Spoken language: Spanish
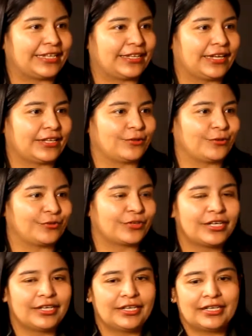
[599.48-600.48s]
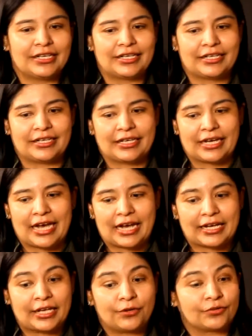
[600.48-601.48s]
de datos, eh,
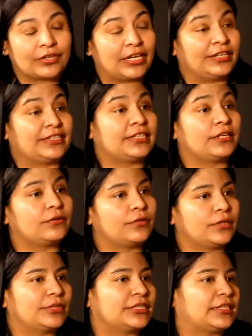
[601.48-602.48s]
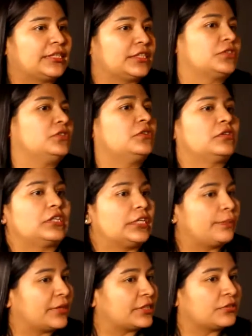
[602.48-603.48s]
aquellos que le hicieron una investigación y
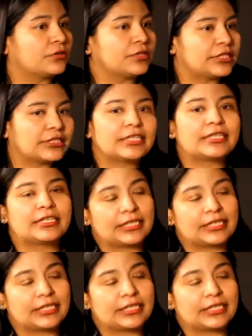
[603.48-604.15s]
ya pasó, etcétera,